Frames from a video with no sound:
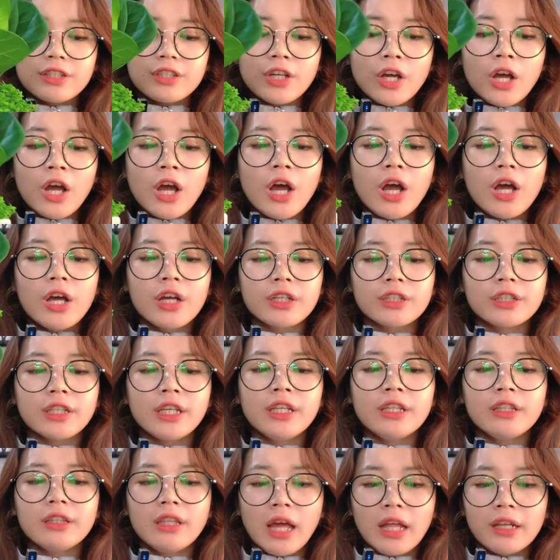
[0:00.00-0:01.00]
cho
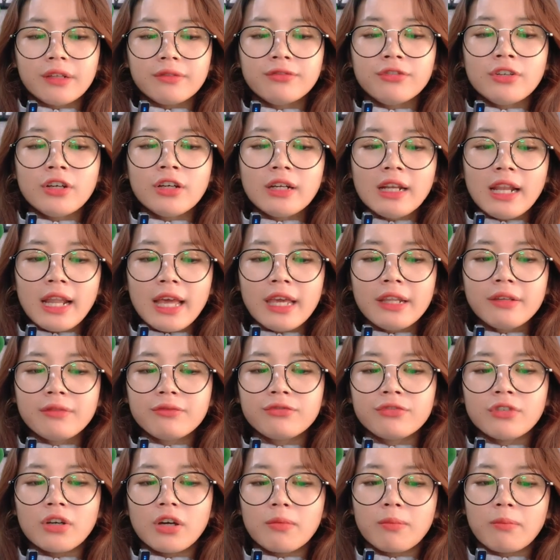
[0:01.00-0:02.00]
tinh thần vươn lên
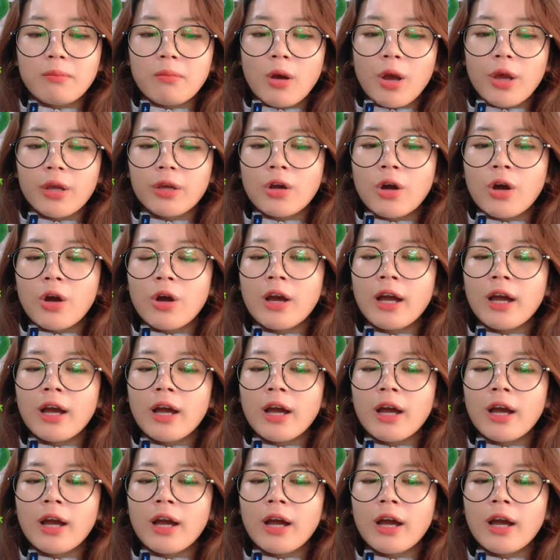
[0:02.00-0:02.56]
vượt mọi khó